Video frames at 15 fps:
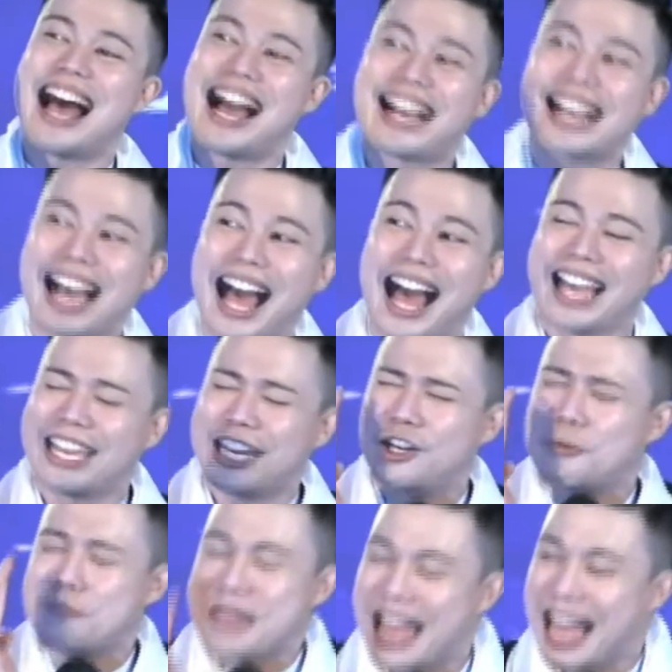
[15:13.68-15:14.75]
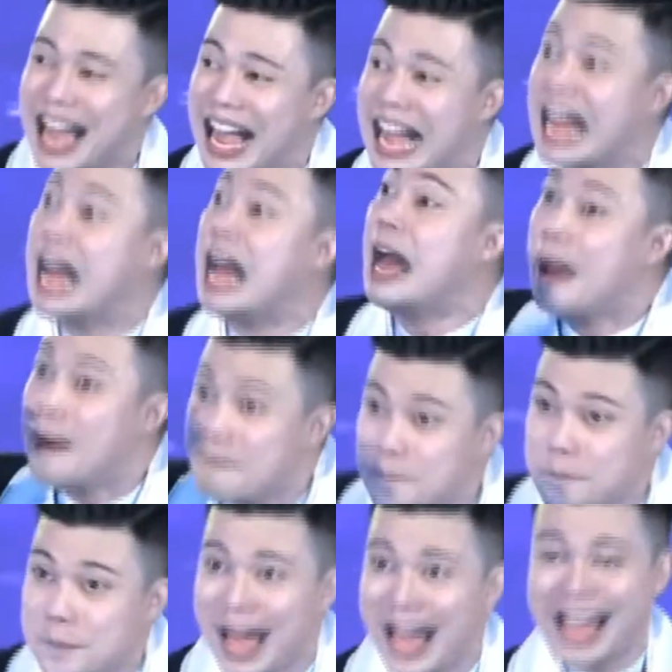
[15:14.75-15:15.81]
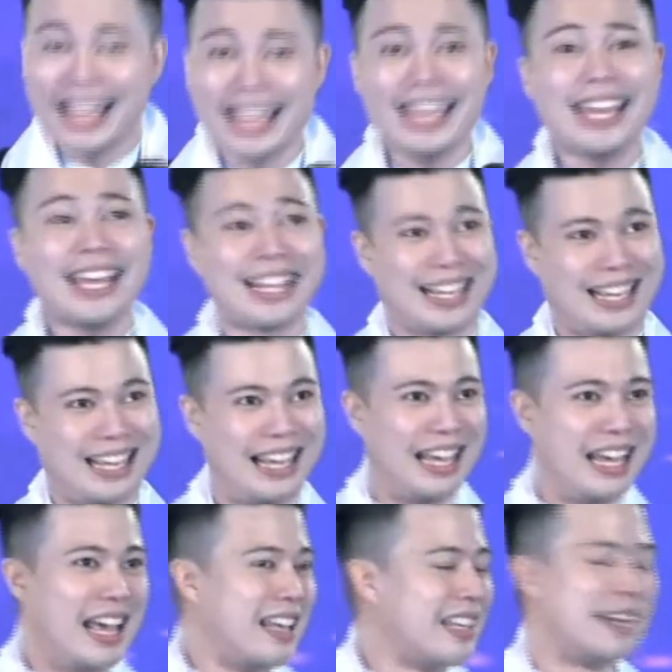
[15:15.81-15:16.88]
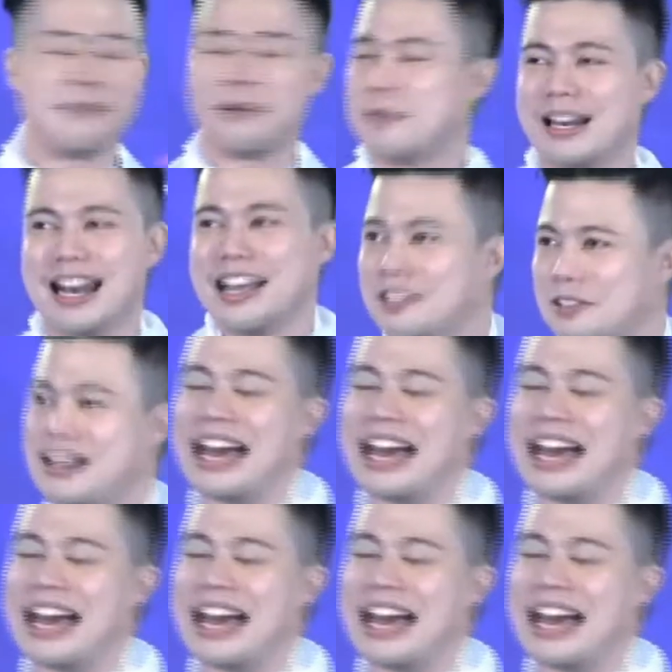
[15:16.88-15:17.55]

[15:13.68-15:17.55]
jaga hidupnya baik. Saya mau bilang